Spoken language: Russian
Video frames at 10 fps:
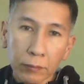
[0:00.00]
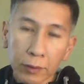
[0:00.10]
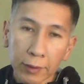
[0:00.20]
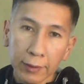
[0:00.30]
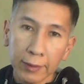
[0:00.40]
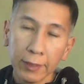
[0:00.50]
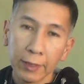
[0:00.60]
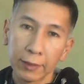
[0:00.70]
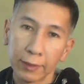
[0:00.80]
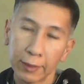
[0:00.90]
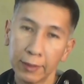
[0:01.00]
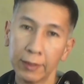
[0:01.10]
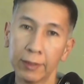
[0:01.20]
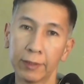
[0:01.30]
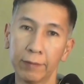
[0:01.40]
сидят
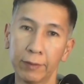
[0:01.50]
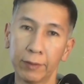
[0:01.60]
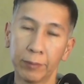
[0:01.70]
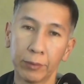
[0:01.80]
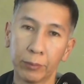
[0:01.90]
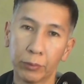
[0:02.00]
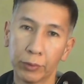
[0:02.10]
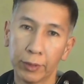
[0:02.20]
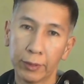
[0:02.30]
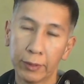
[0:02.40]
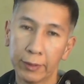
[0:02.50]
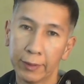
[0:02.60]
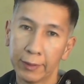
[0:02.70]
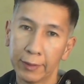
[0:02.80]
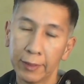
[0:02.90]
такие независимые
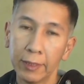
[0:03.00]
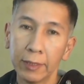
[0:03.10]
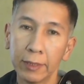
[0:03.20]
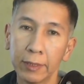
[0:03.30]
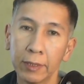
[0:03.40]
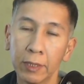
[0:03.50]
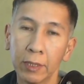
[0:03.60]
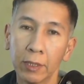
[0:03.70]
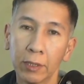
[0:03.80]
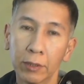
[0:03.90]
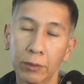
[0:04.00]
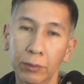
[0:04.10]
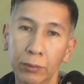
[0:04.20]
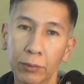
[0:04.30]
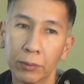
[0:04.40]
наблюдатели, сильные,
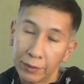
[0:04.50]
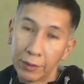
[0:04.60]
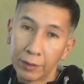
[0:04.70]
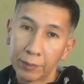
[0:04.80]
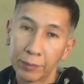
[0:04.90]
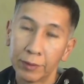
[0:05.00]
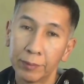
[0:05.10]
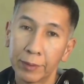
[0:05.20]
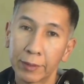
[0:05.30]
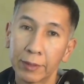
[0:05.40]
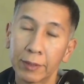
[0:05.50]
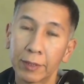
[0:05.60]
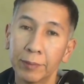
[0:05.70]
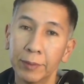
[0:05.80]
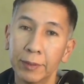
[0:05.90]
то членам избирательной
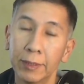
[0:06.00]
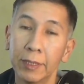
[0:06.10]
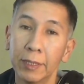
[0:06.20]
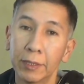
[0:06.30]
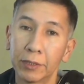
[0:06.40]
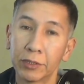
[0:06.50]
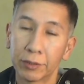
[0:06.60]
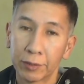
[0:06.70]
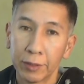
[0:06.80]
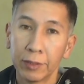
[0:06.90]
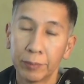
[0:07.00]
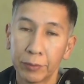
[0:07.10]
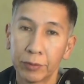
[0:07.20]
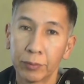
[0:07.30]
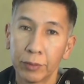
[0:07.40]
комиссии легче. Знаете,
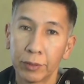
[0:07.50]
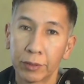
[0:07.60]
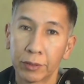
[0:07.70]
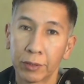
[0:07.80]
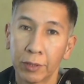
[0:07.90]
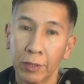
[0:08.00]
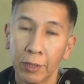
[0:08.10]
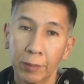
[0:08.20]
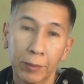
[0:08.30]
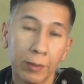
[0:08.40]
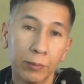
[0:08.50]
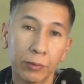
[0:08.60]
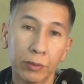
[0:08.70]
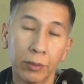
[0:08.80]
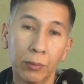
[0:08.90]
почему легче? Потому
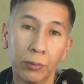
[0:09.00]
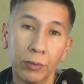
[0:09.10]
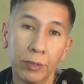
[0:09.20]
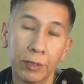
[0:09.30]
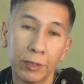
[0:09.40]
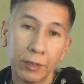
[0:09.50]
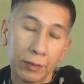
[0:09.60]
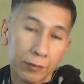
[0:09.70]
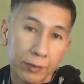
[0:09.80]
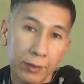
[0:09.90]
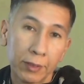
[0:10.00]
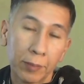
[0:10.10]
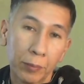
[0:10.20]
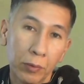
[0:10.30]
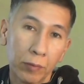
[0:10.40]
что у них есть
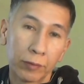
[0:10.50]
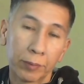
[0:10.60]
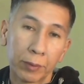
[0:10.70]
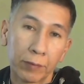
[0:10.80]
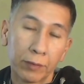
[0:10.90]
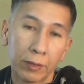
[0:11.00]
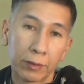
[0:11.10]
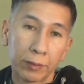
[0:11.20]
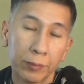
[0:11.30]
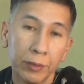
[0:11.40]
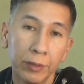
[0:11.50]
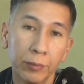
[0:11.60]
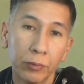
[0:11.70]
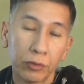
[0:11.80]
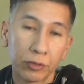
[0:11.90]
всегда повод оправдаться. Мы не
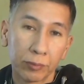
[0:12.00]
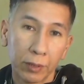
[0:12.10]
можем